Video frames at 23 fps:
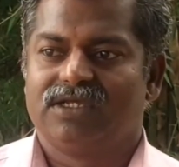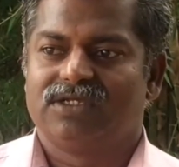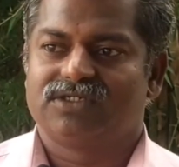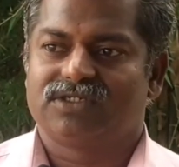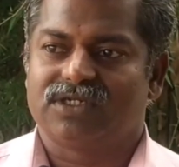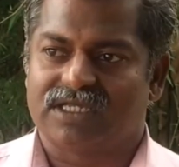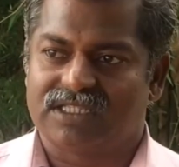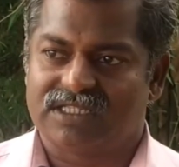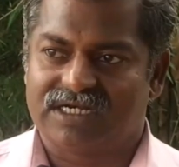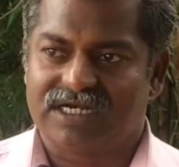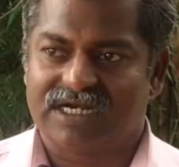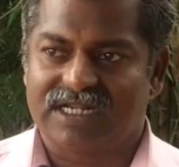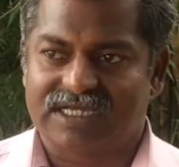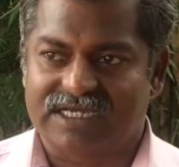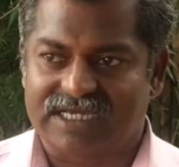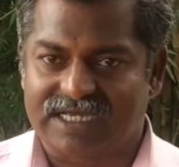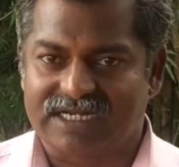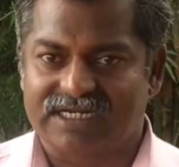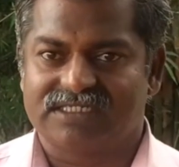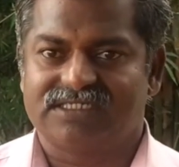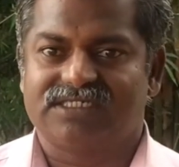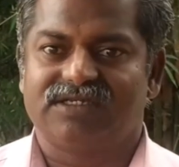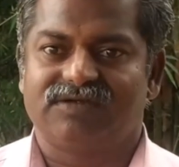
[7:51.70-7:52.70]
ஸோ அதனால்
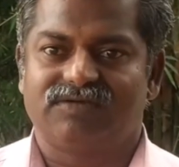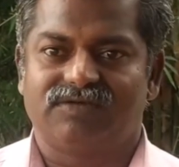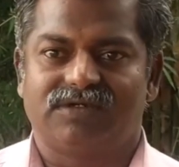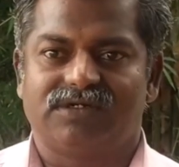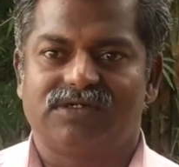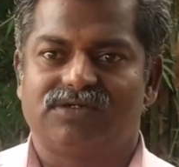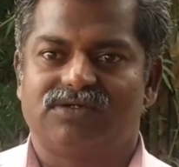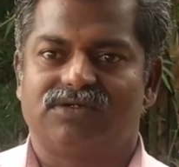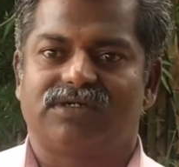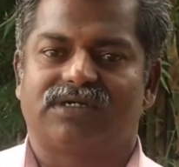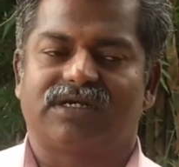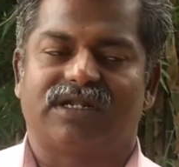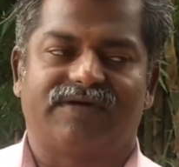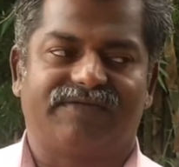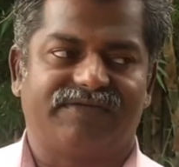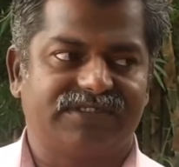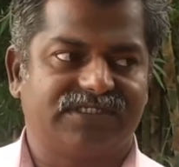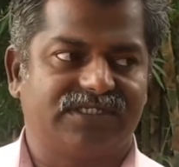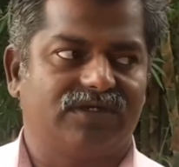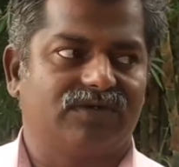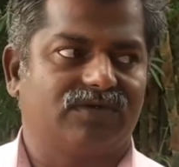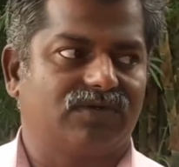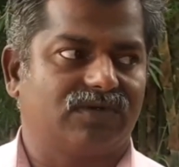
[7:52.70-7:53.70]
கரைச்சி விடணுன்ற
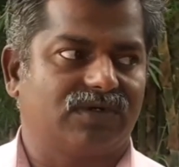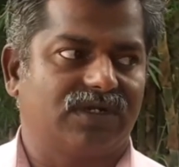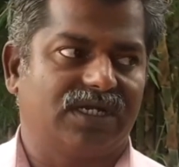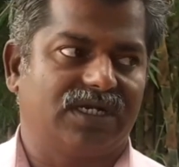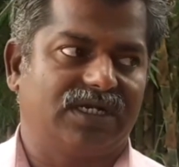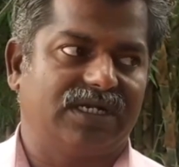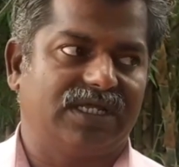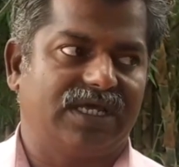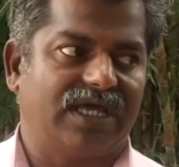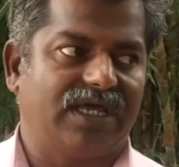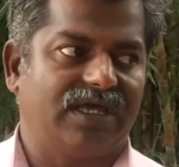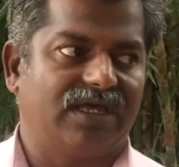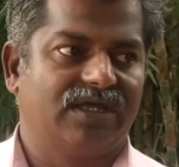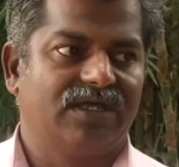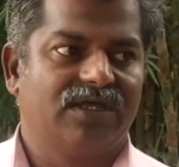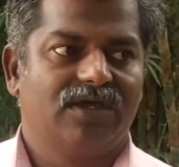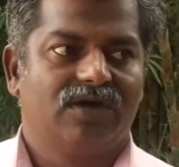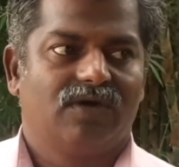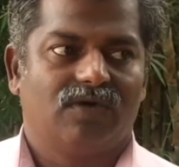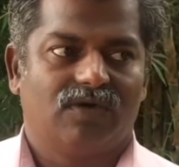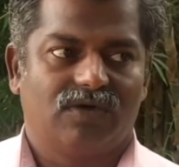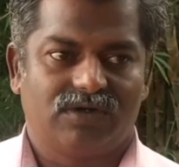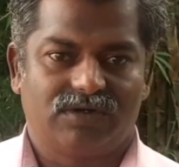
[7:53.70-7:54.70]
அவசியம் கூட இல்லை
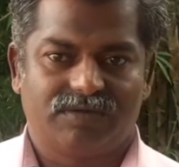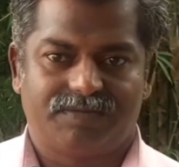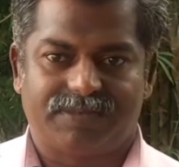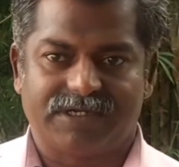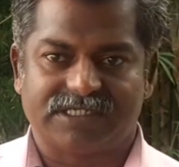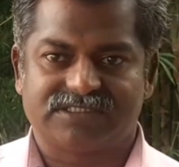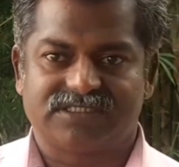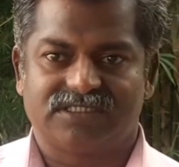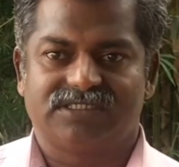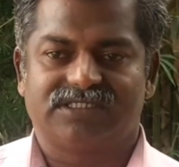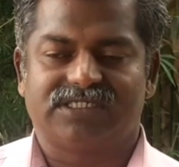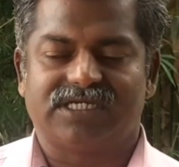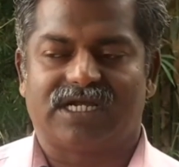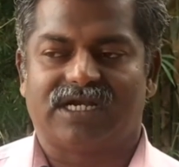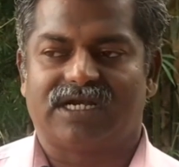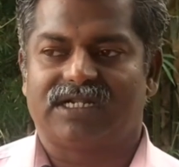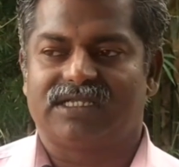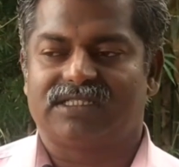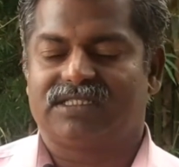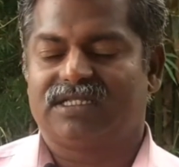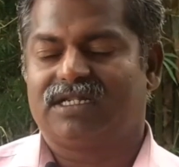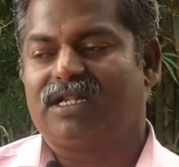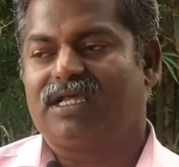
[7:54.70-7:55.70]
ஒரு பசு
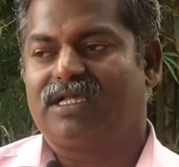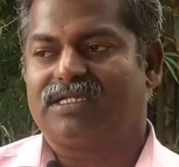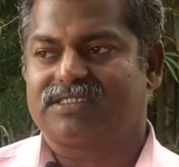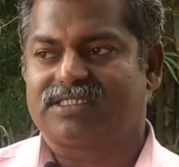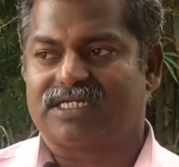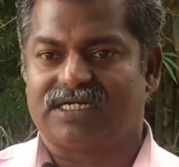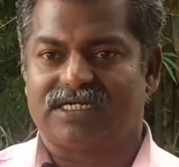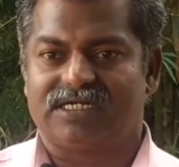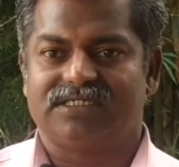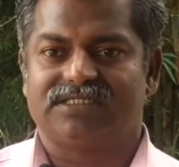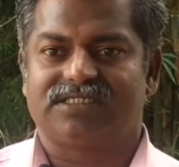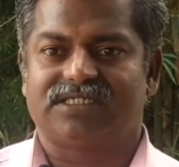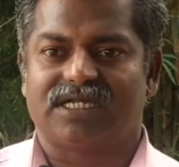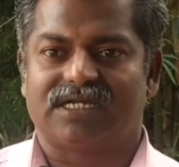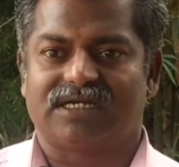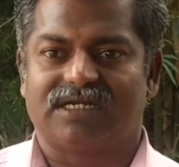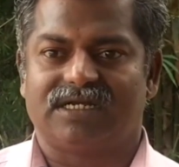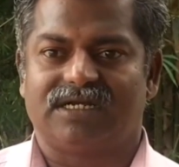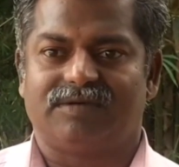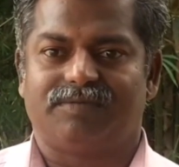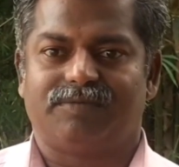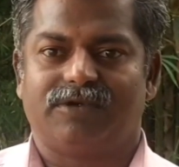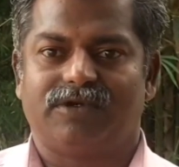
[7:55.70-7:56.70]
சாணத்தில் சணல்
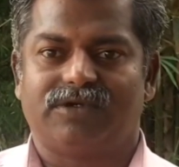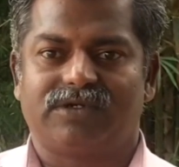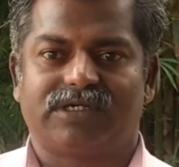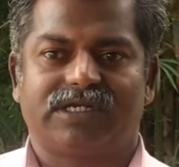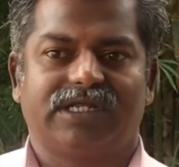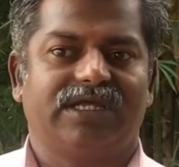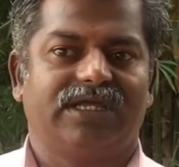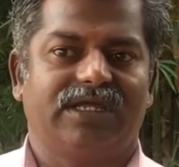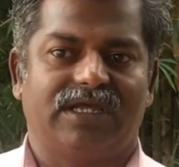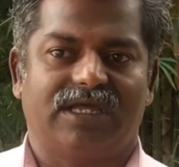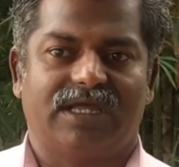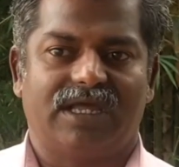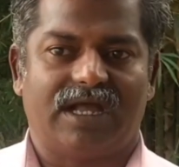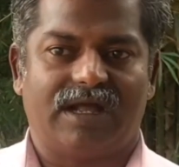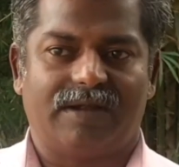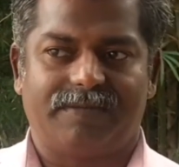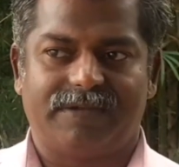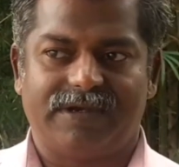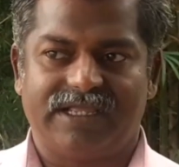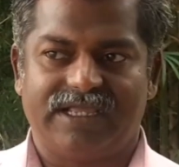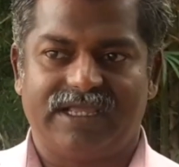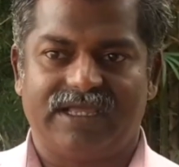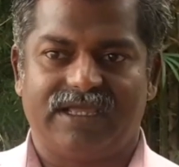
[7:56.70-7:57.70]
சாக்கில் போட்டு
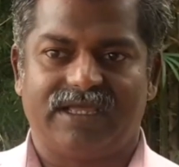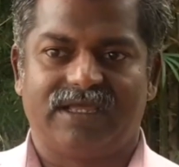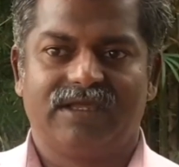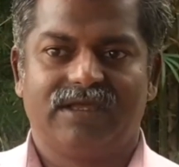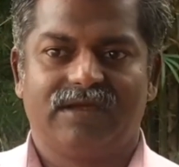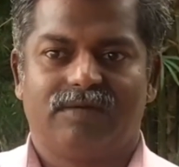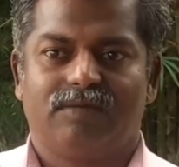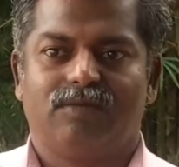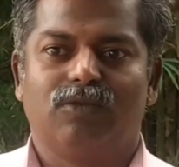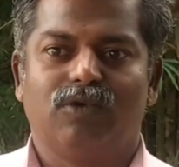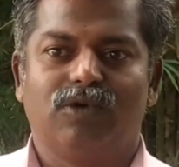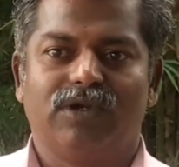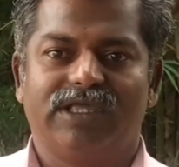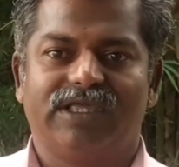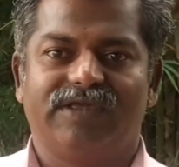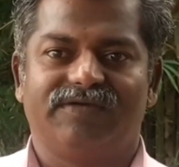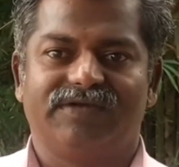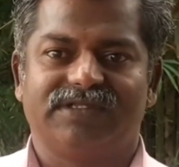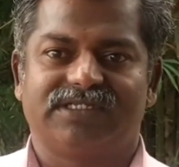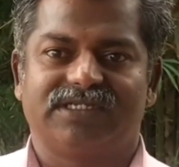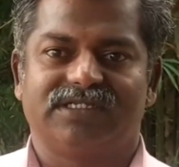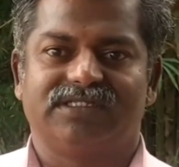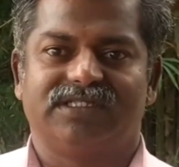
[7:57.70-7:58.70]
அப்படியே முழுகி
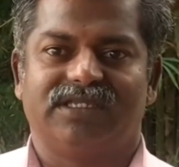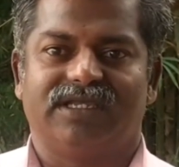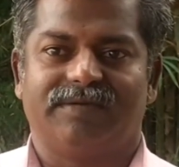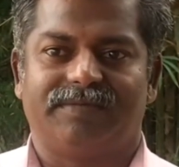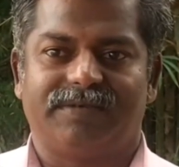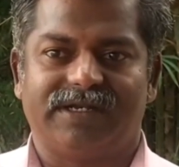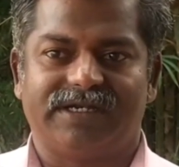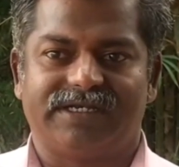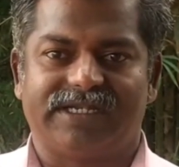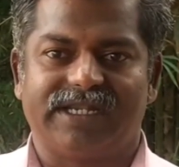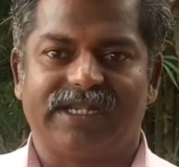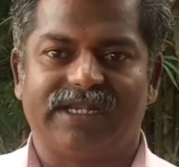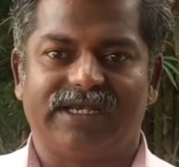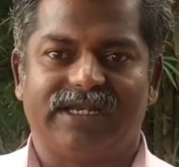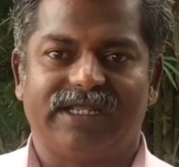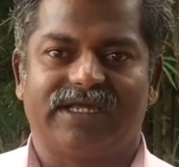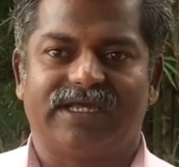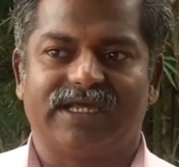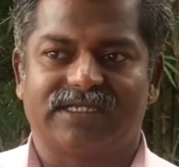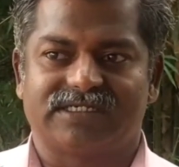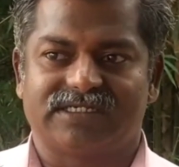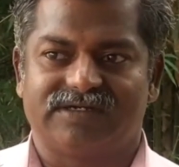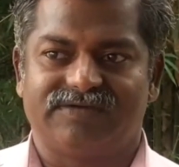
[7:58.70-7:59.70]
வச்சிருந்து எப்படி டீ
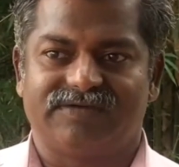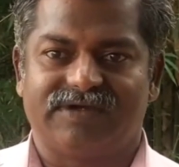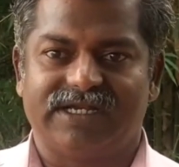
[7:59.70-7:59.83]
டிகாஷன்